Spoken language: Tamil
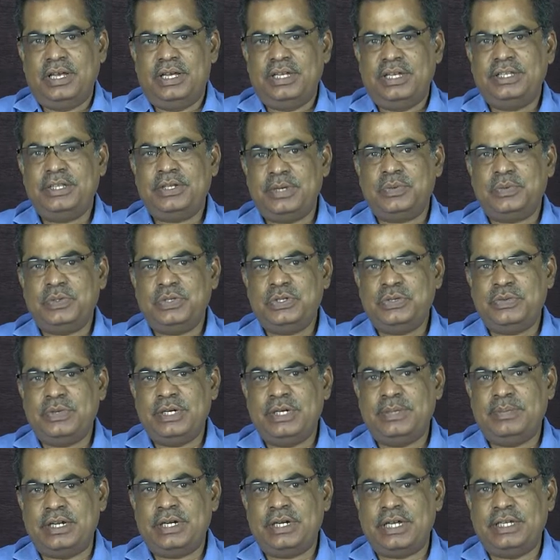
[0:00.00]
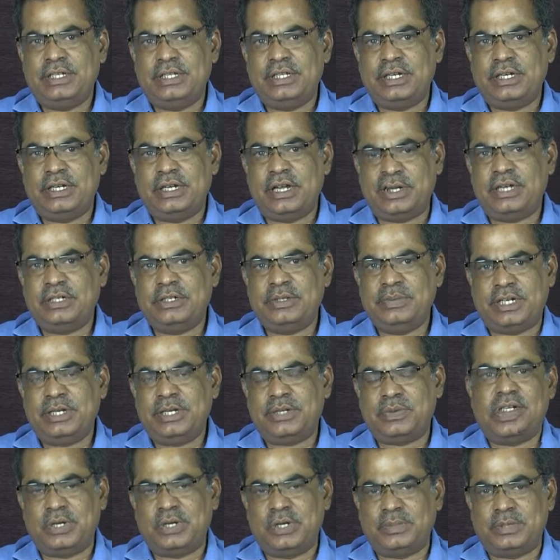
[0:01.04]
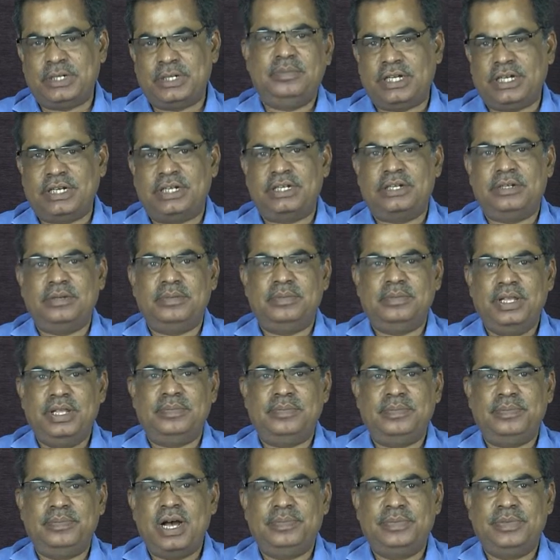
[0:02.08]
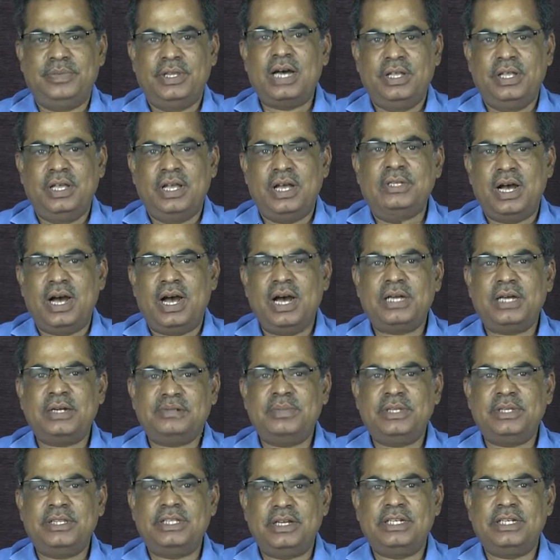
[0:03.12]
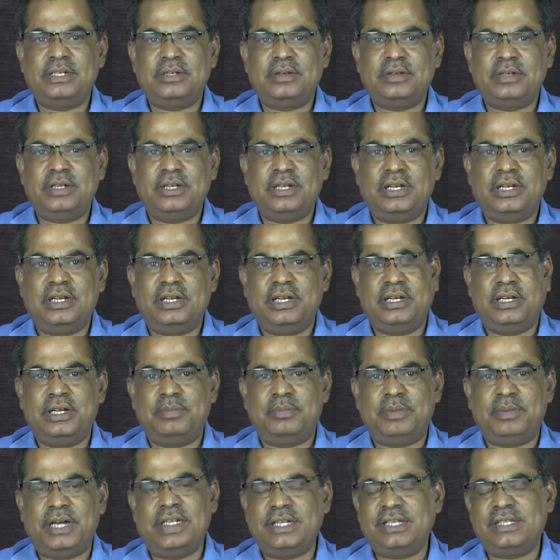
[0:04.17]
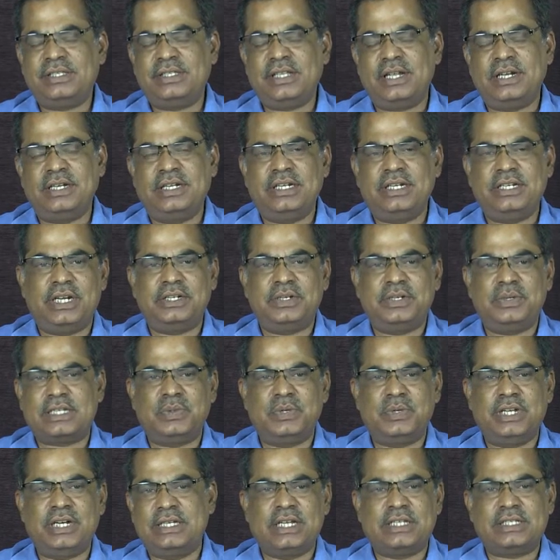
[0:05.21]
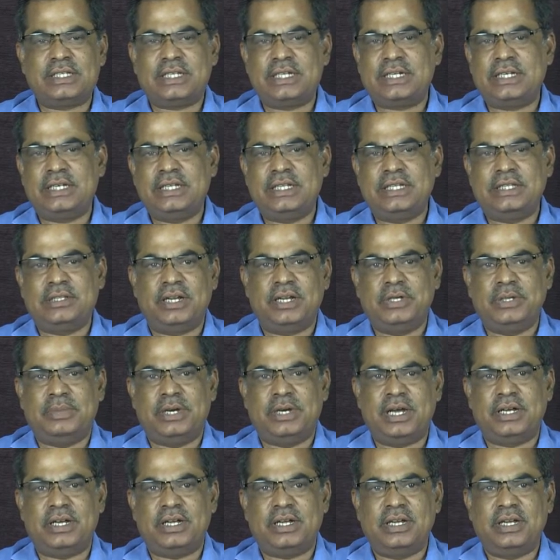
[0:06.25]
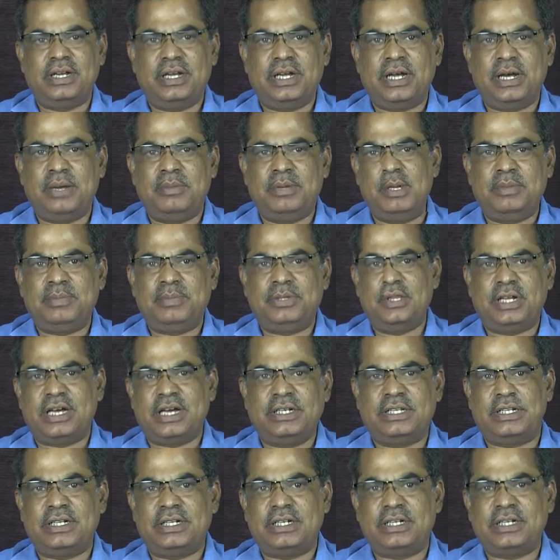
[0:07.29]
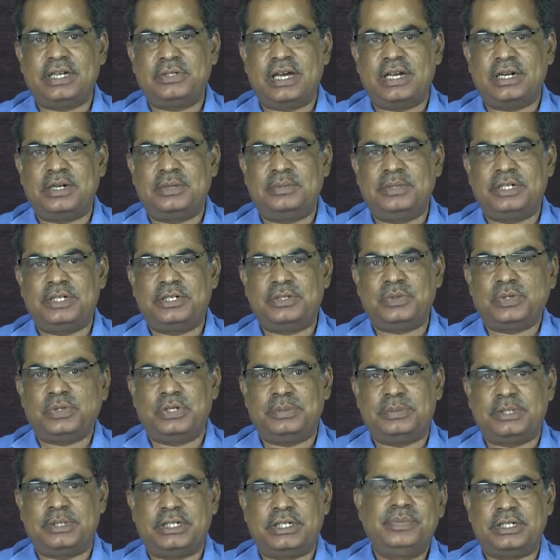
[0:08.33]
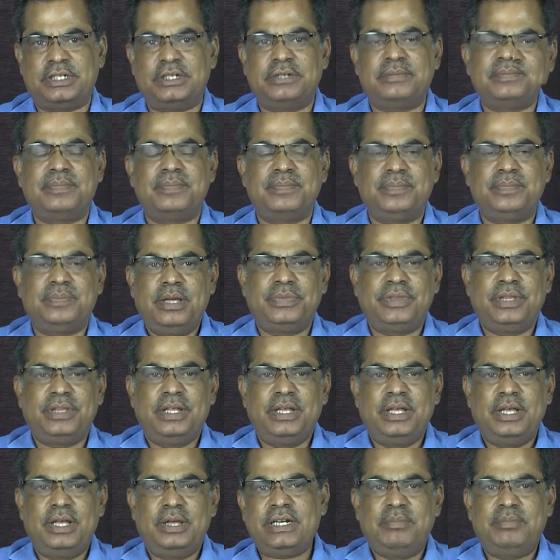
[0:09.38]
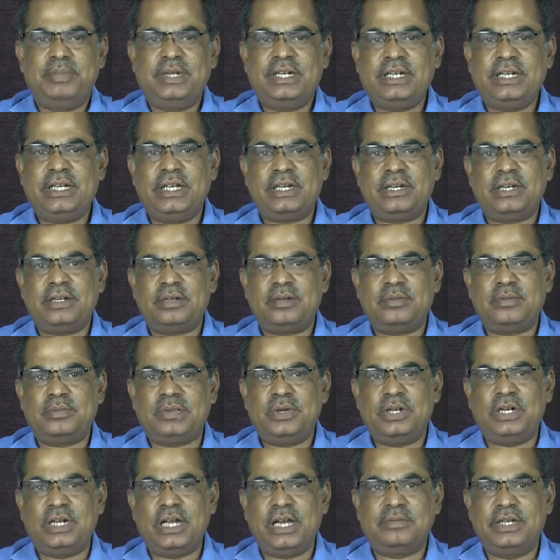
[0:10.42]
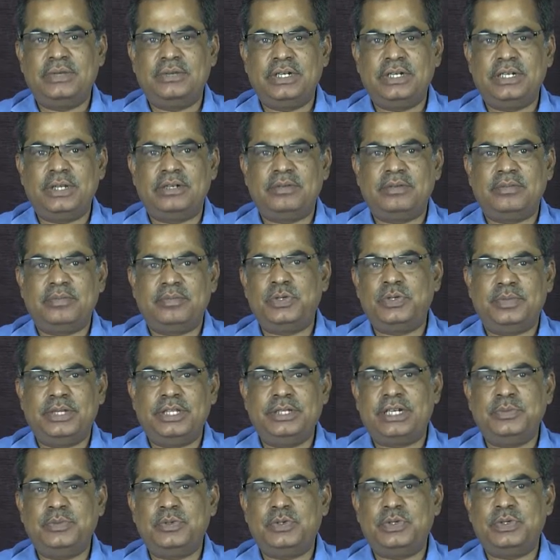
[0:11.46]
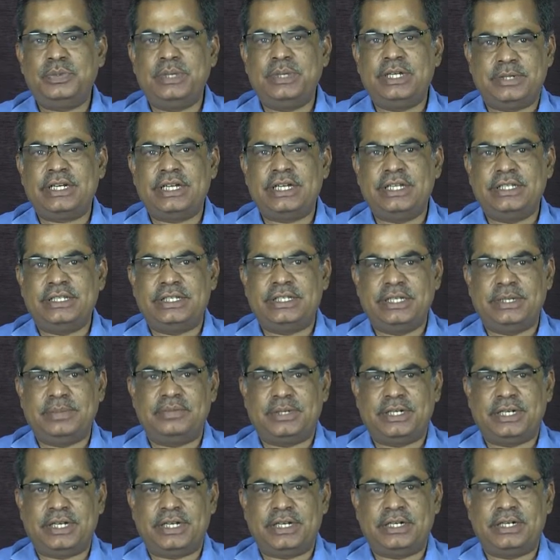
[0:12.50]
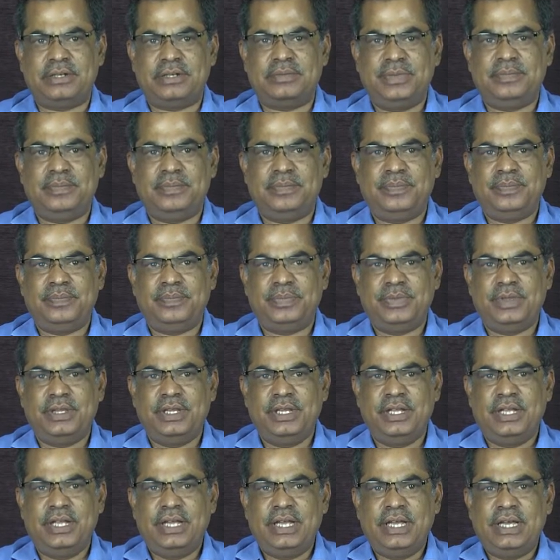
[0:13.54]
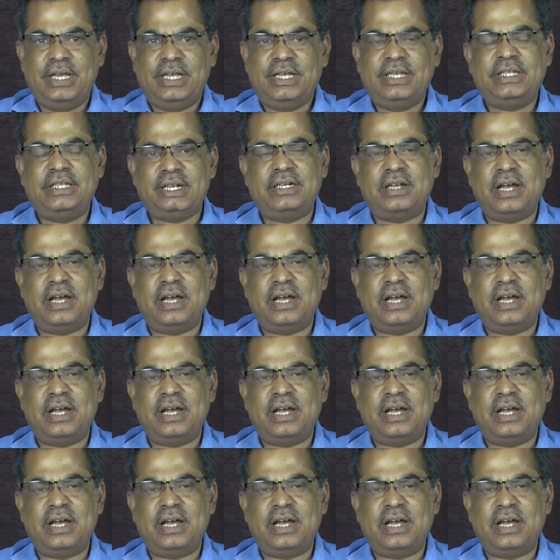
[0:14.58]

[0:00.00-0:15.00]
இந்த குண்டு வெடிப்பில் நான்கு பேர் கொல்லப்பட்டார்கள் ஆரம்பத்தில் பாகிஸ்தானில் இருக்கக்கூடிய லஷ்கர் இ தொய்பா அமைப்பு தான் இதற்கு காரணம் என்று சொல்லப்பட்டது பின்னர் புலனாய்வில் பதிமூன்று பேர் கைது செய்யப்பட்டார்கள் இதில்